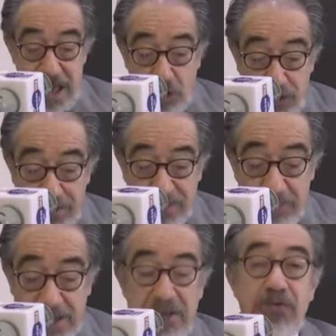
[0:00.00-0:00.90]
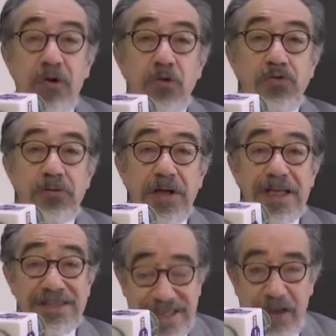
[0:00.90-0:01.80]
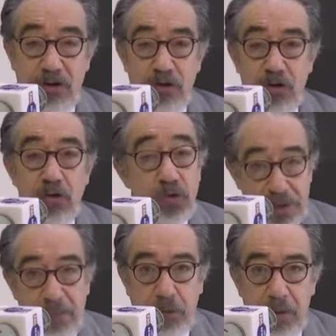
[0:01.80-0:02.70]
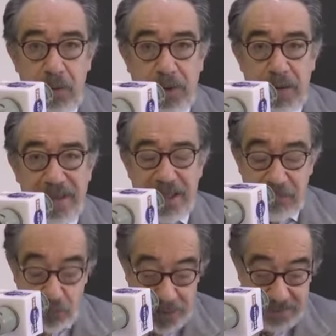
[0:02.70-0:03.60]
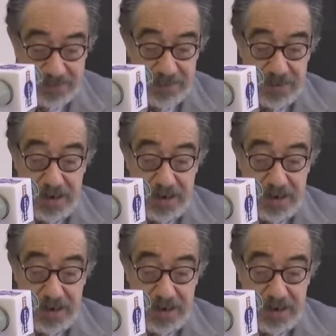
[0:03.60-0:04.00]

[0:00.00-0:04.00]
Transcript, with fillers: Lo de esta semana fue un ensayo, una prueba para medir fuerzas.